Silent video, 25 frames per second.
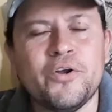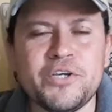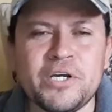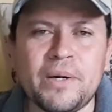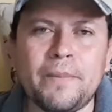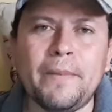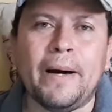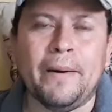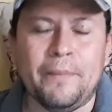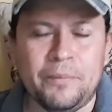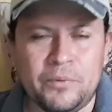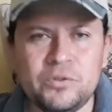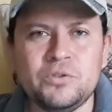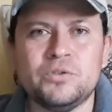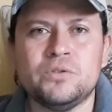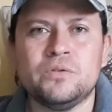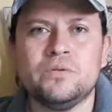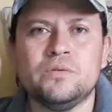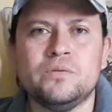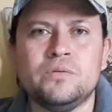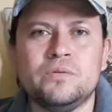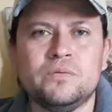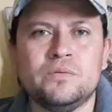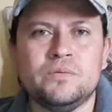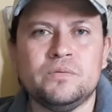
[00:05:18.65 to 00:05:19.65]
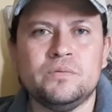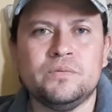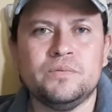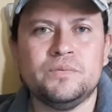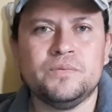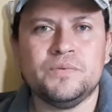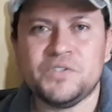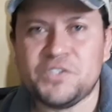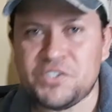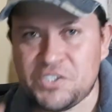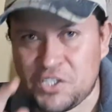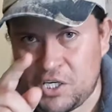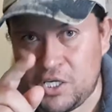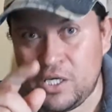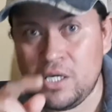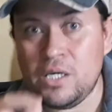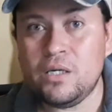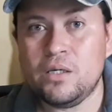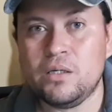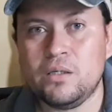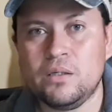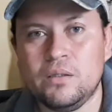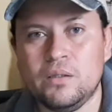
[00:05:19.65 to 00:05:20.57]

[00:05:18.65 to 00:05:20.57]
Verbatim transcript: llamamos, ¿sí?